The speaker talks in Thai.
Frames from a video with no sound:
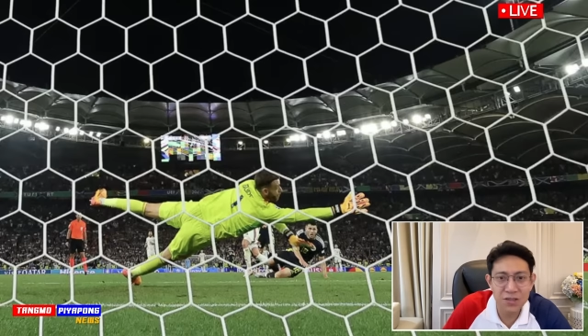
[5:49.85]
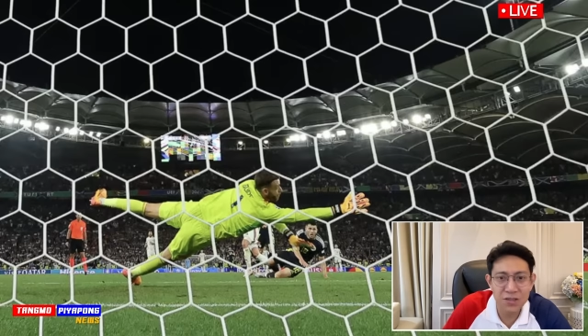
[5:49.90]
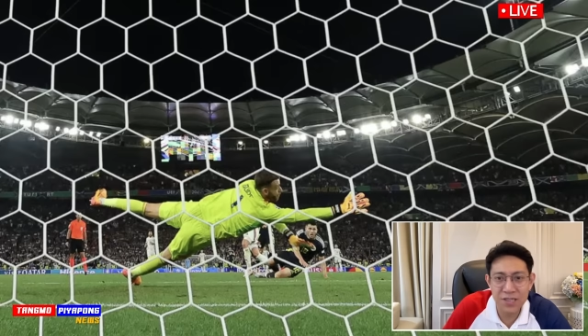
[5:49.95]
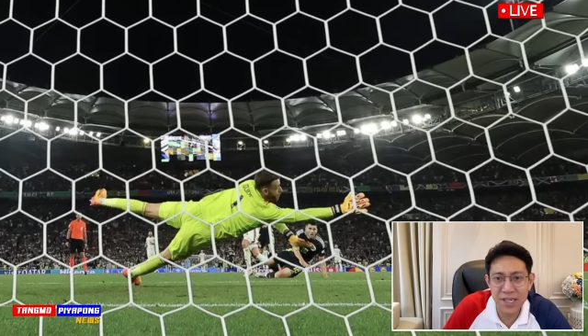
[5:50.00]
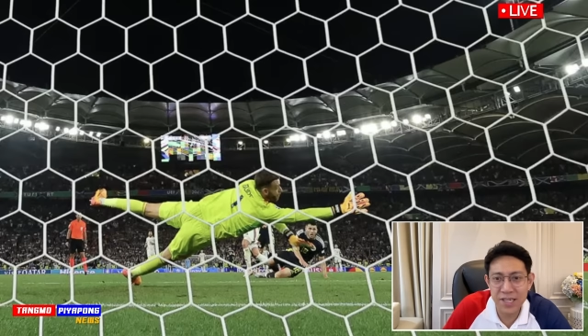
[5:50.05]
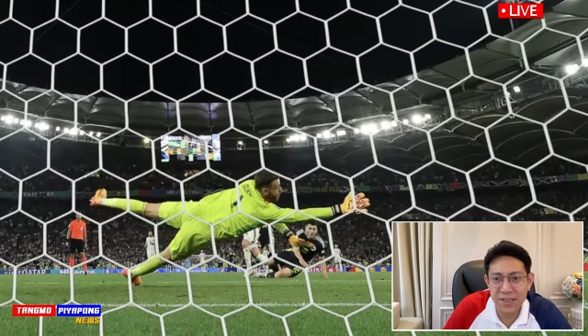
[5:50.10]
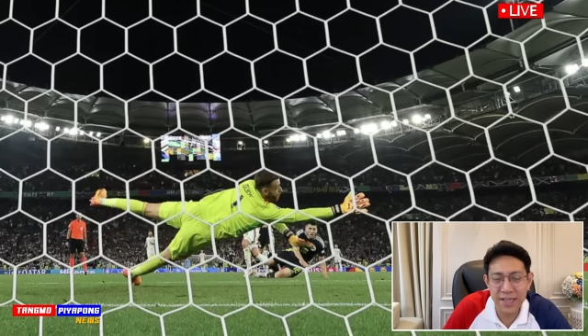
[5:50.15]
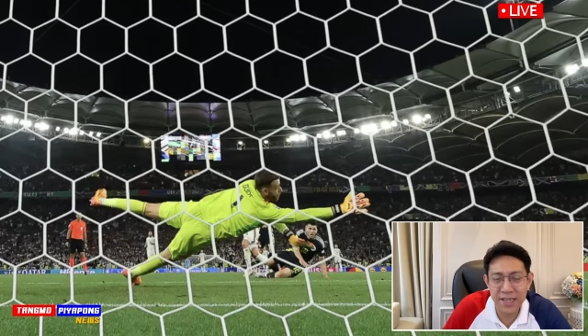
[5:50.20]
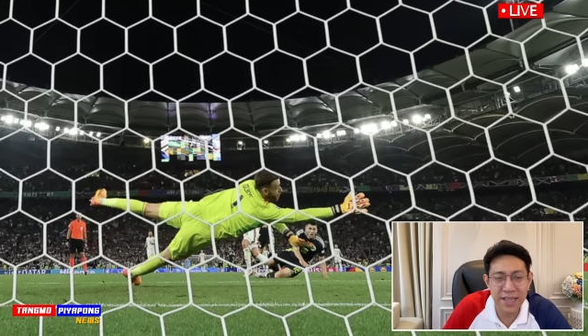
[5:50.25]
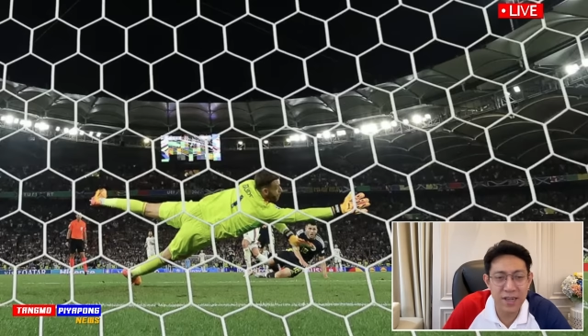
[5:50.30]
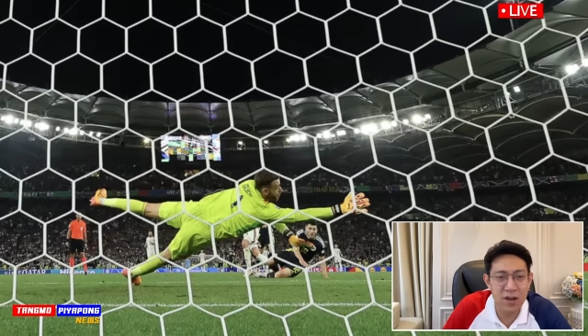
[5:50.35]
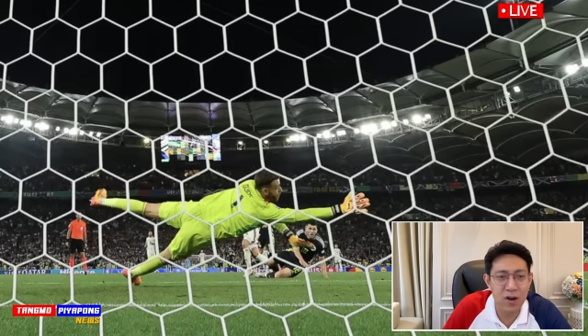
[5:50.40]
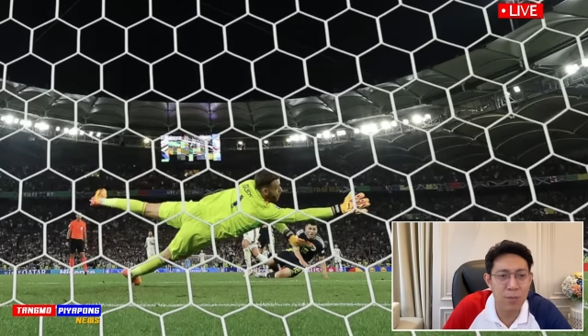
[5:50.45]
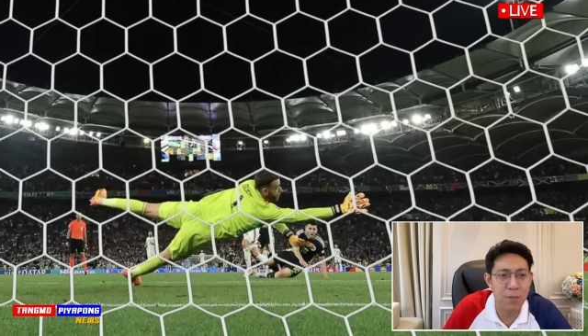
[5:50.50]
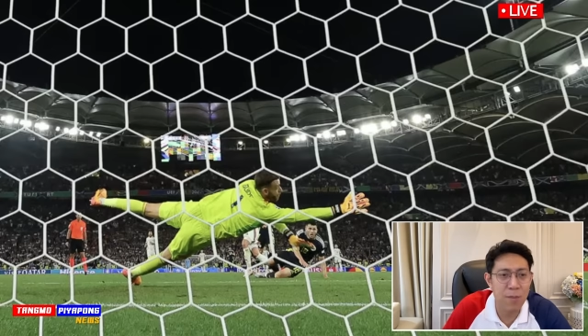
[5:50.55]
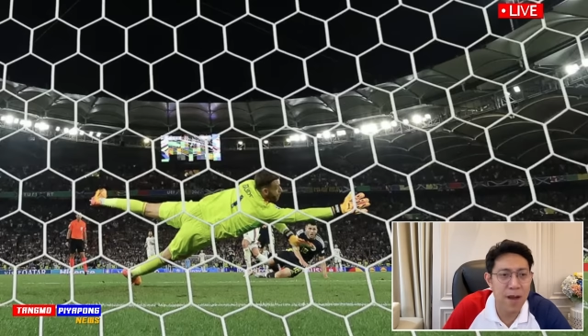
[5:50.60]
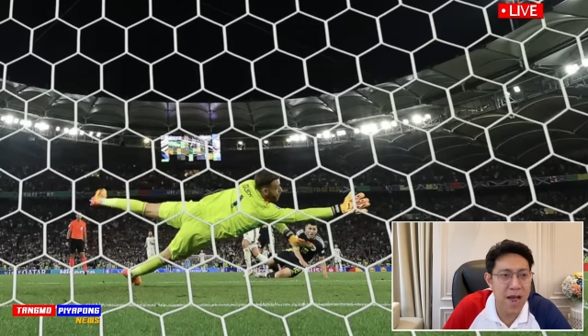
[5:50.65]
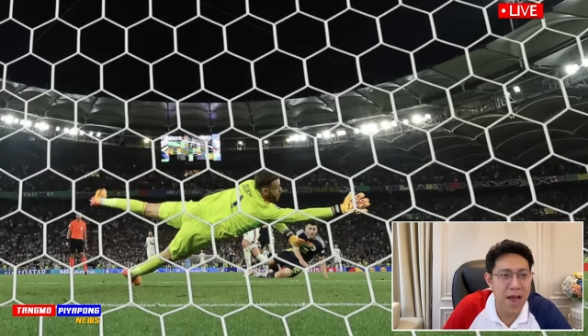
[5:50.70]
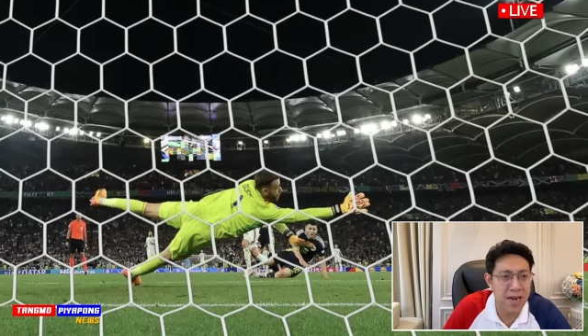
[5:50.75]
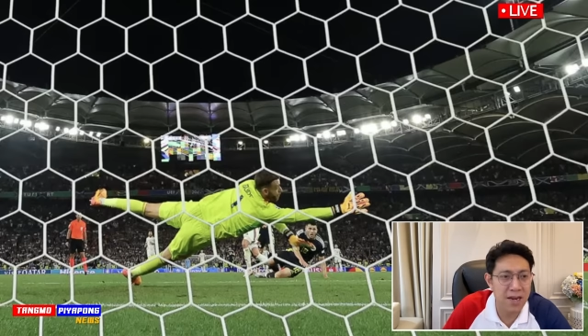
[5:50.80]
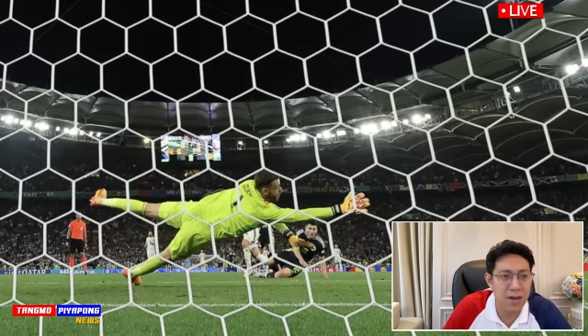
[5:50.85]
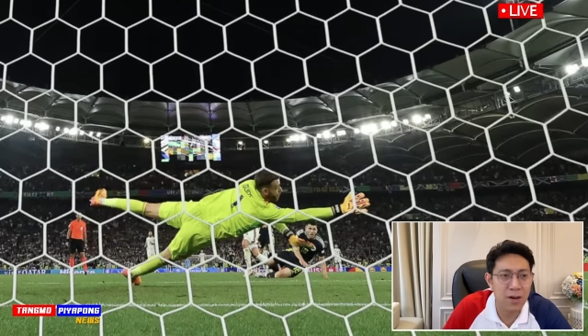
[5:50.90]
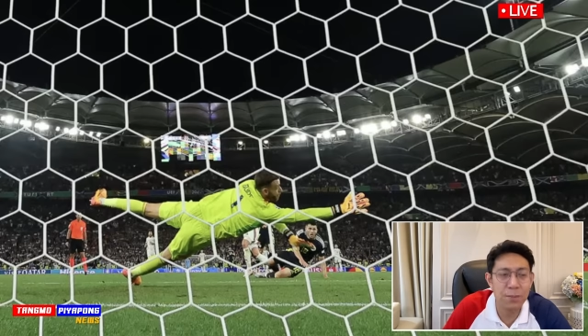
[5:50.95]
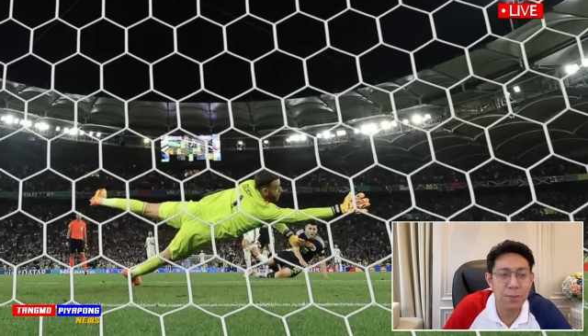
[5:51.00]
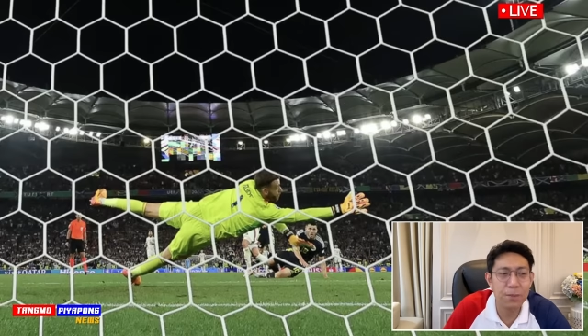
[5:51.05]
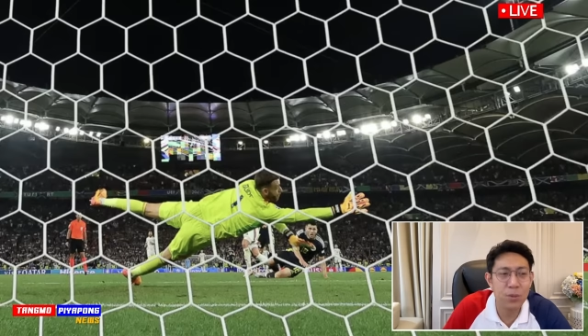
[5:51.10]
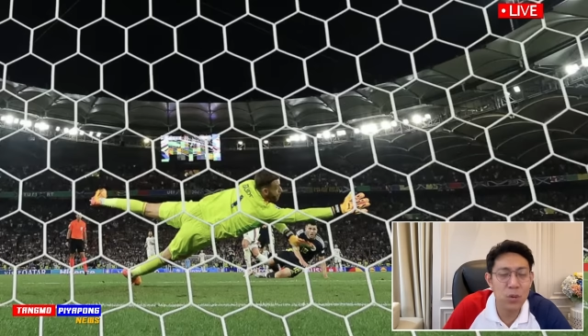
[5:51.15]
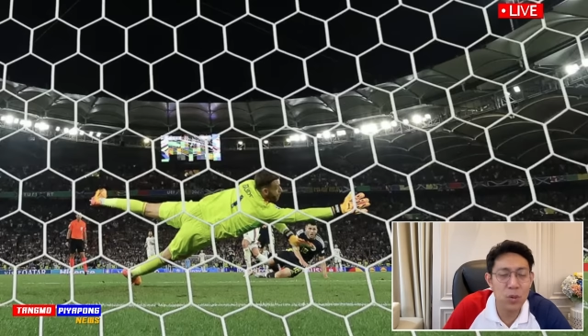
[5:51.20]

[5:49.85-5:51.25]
สถิติออกมานะครับ